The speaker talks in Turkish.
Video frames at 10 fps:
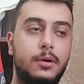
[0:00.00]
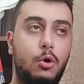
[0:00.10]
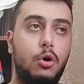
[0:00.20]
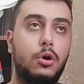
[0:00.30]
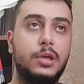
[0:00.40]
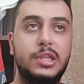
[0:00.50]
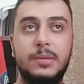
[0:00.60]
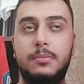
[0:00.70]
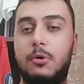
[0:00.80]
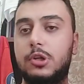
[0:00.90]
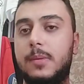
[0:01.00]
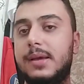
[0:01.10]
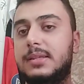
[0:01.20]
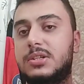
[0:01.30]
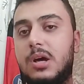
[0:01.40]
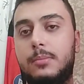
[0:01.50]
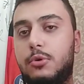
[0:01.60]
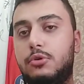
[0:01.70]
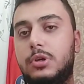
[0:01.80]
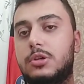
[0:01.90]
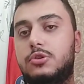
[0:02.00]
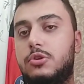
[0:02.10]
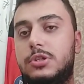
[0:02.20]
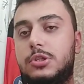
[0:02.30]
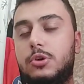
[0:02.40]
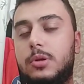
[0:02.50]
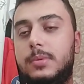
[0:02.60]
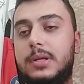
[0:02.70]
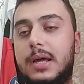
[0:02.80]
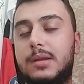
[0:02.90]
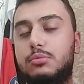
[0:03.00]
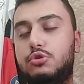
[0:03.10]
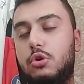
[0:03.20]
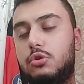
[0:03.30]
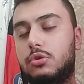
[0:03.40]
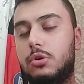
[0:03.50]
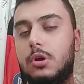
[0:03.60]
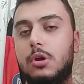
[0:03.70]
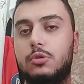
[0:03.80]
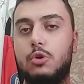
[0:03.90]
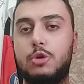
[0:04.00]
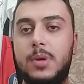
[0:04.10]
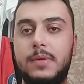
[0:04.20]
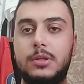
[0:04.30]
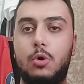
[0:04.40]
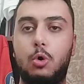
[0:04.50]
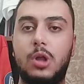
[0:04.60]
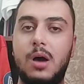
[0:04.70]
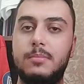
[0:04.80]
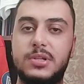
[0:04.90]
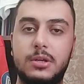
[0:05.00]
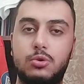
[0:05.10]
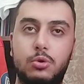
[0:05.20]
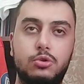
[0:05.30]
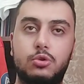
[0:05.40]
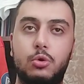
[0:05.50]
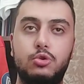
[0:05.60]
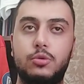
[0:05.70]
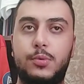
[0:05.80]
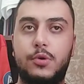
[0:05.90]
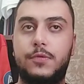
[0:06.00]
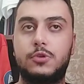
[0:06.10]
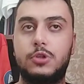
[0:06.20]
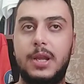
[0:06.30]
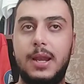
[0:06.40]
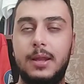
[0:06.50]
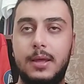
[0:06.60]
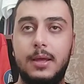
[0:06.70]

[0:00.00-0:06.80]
o gidip orada belki de şampiyonluk yaşıyor istiyor olabilir. Yani bu çok normal ve olağan bir şey. Sonuçta oyuncu profesyonel.